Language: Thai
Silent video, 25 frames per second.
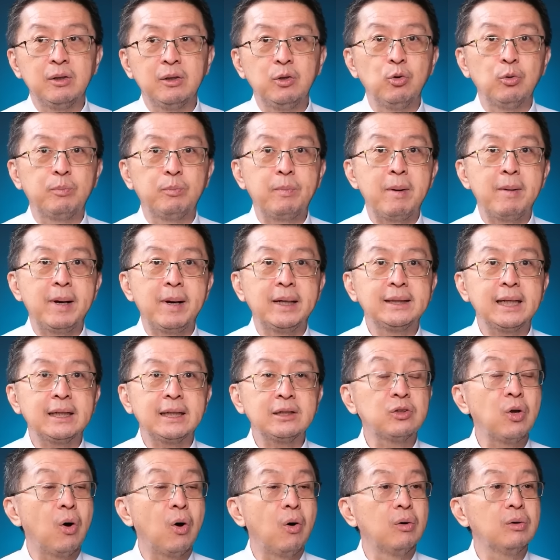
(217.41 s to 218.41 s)
อยู่ประมาณสั
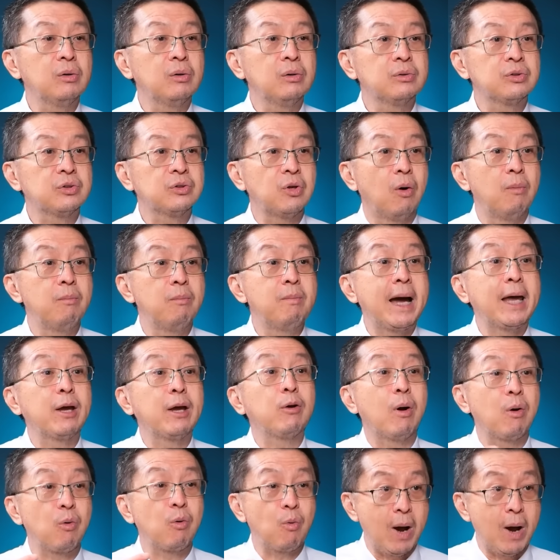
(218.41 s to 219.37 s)
ก2 2ใบก